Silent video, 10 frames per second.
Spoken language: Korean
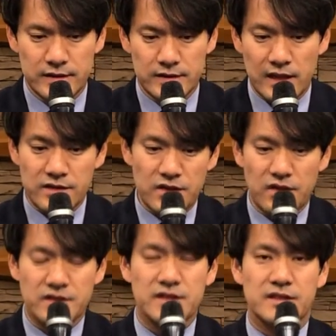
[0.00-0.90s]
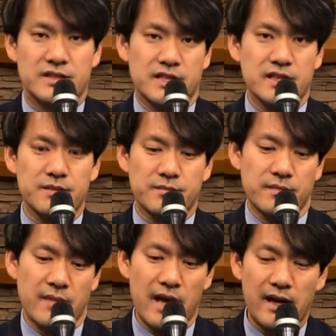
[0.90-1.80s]
따라서 이것은 지금
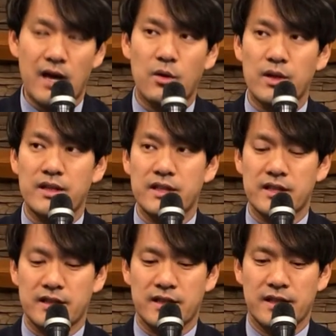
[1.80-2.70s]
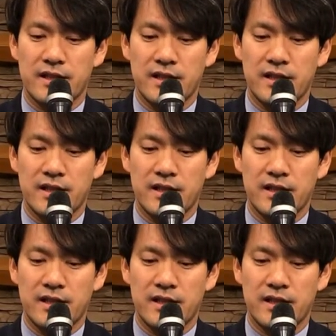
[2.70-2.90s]
하고 있는